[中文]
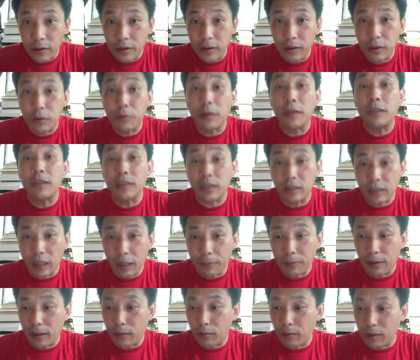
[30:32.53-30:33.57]
你选几个
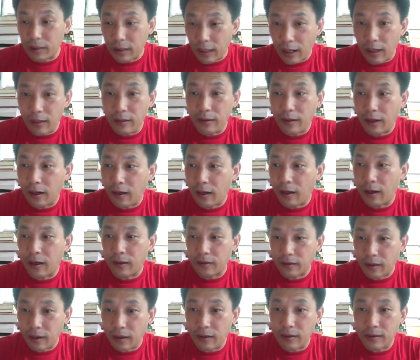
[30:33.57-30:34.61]
代表了？我谈一谈
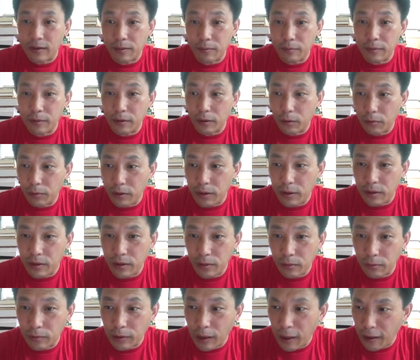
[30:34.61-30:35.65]
啊，谈咱们这个会议
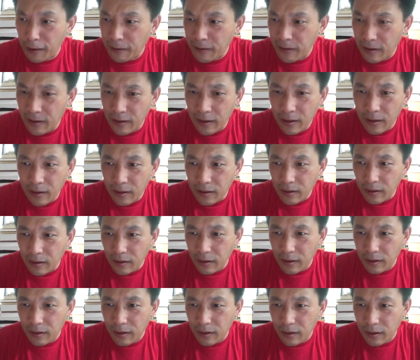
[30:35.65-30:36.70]
记录呢，
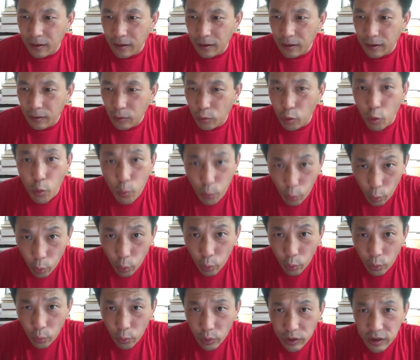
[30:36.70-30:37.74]
呃，公布
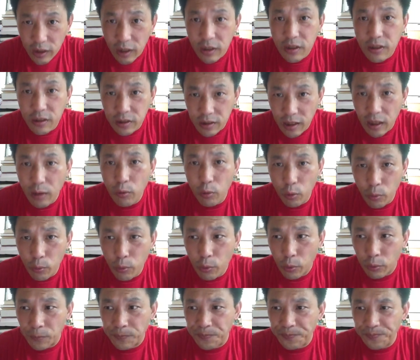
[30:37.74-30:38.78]
向世界公
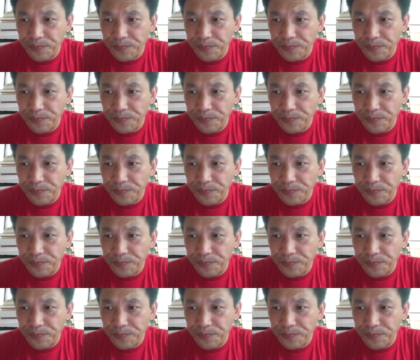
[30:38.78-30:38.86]
布，